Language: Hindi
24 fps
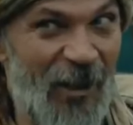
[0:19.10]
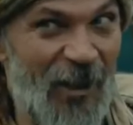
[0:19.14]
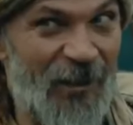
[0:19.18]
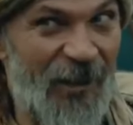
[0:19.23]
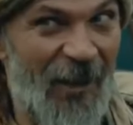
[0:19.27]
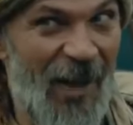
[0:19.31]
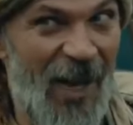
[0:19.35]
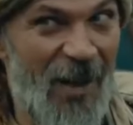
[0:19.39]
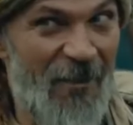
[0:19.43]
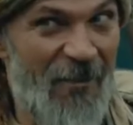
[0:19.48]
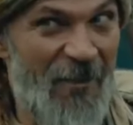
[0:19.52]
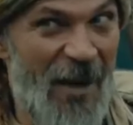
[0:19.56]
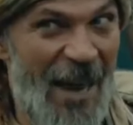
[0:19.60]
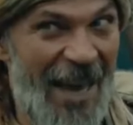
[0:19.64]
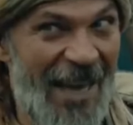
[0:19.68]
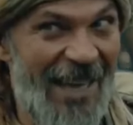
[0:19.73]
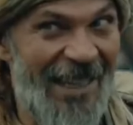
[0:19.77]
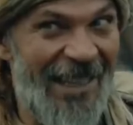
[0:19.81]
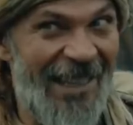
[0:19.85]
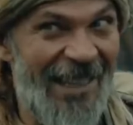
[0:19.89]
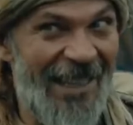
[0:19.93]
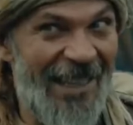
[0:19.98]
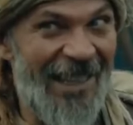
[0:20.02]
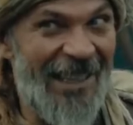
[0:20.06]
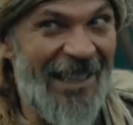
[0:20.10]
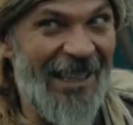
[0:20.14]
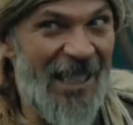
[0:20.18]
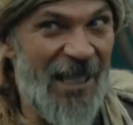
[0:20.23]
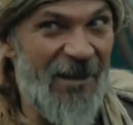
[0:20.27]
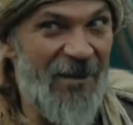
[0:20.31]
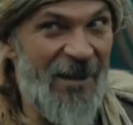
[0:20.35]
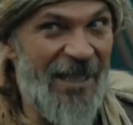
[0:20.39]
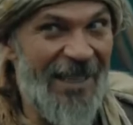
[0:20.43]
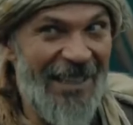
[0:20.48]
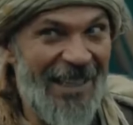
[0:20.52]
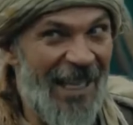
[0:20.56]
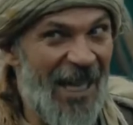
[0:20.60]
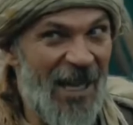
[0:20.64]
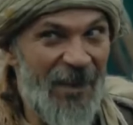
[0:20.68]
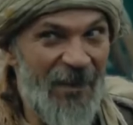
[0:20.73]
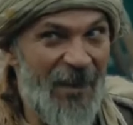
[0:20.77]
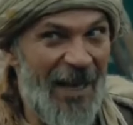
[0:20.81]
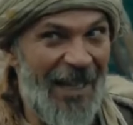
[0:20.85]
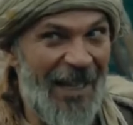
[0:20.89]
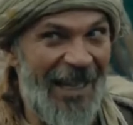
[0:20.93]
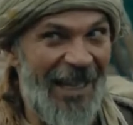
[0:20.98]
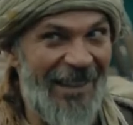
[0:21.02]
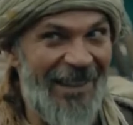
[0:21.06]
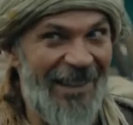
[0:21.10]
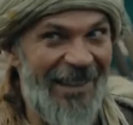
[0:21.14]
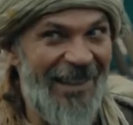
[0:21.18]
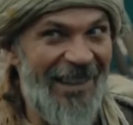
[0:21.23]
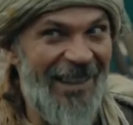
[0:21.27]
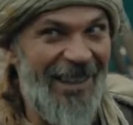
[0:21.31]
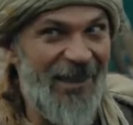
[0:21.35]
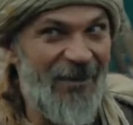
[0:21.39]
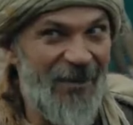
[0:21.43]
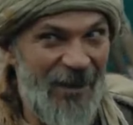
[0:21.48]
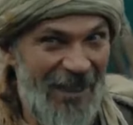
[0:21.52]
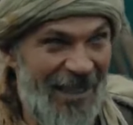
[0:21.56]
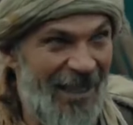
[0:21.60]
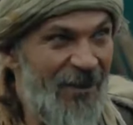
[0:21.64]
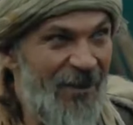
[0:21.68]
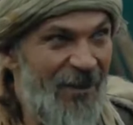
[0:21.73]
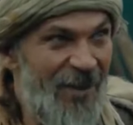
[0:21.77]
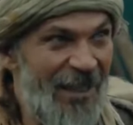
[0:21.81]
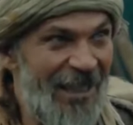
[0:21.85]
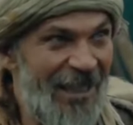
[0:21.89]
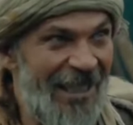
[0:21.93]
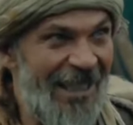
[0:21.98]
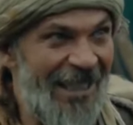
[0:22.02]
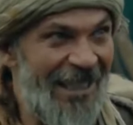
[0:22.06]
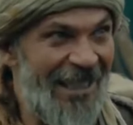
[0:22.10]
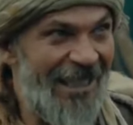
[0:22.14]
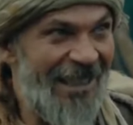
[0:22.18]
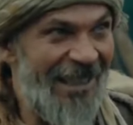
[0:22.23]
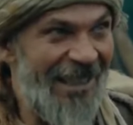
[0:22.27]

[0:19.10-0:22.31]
और क्या आप जानते हैं कि उस्मान साहब खुद कैसे बनना चाहते